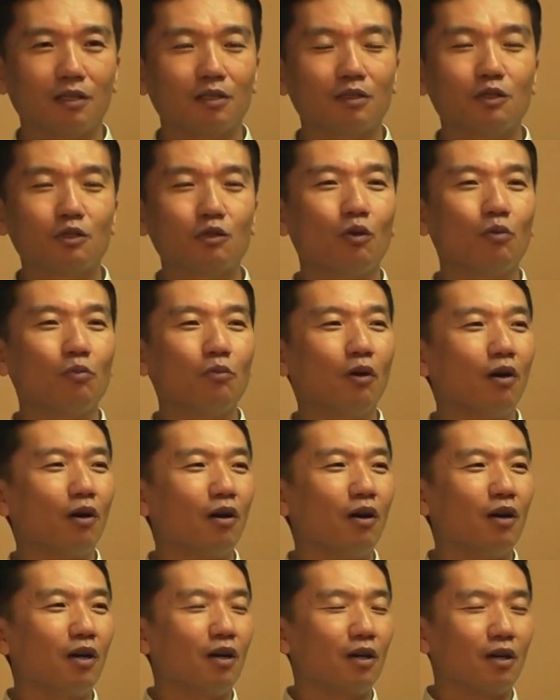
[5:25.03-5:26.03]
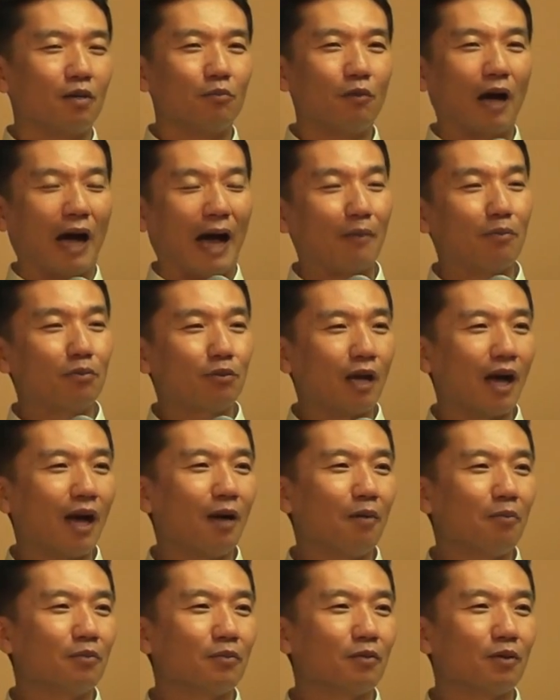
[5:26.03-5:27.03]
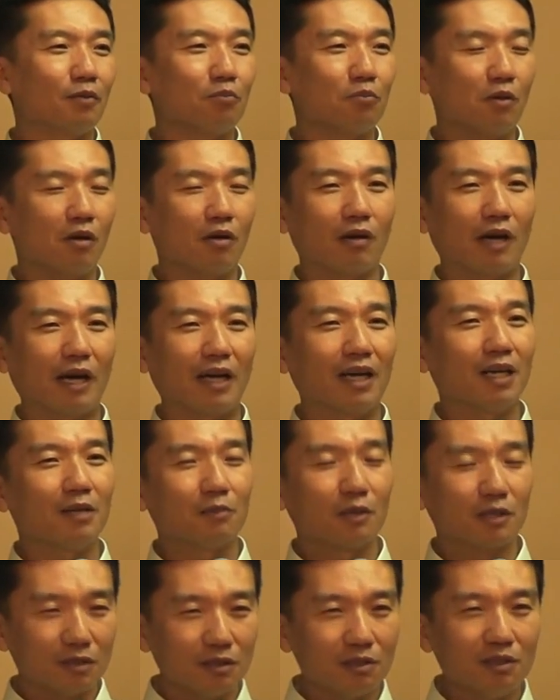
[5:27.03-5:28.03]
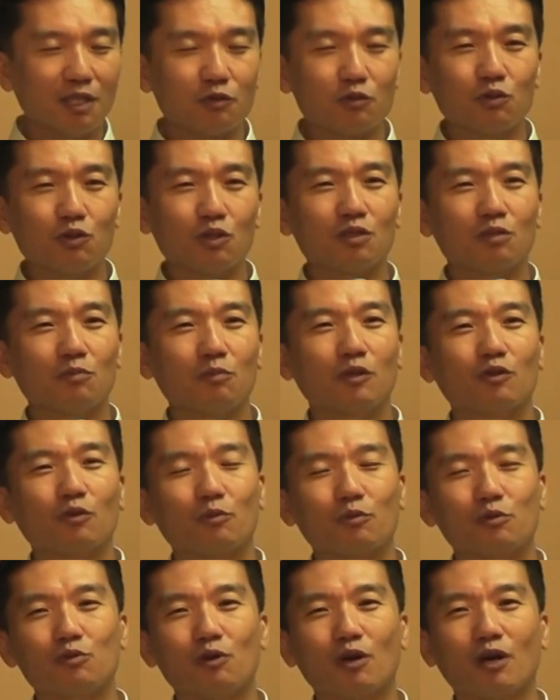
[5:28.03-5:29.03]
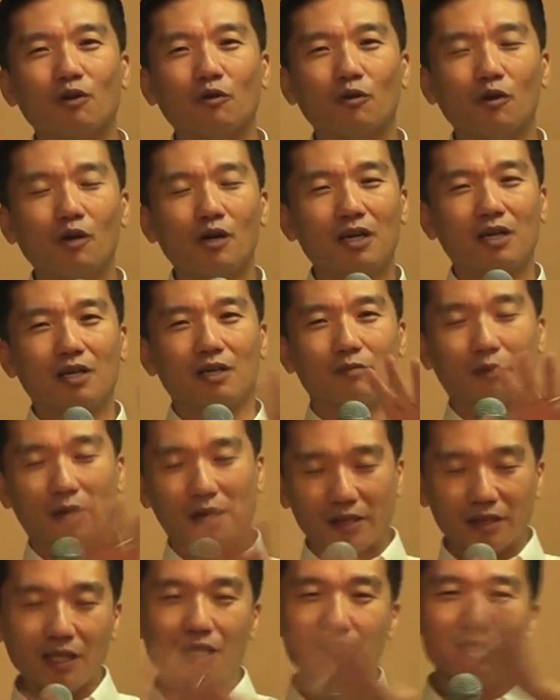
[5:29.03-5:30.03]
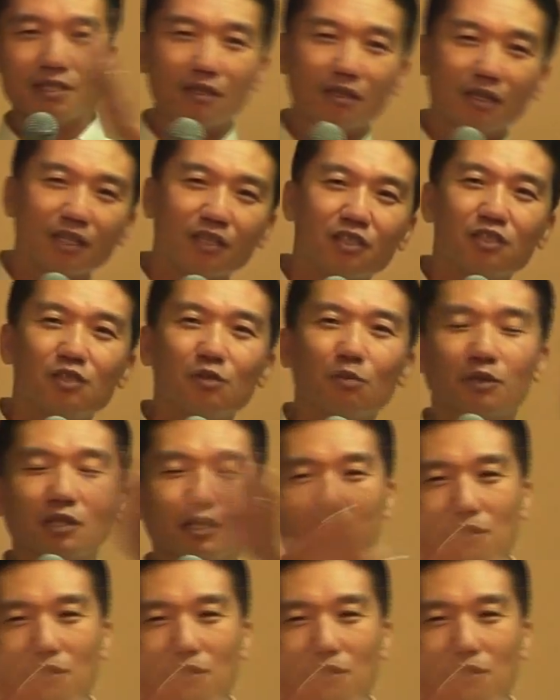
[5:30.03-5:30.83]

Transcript: 그리고 뭐, 뭐, 아브라함, 뭐, 하나님께서 은혜 주셨음에도 불구하고 맨날 이렇게 뒤집었다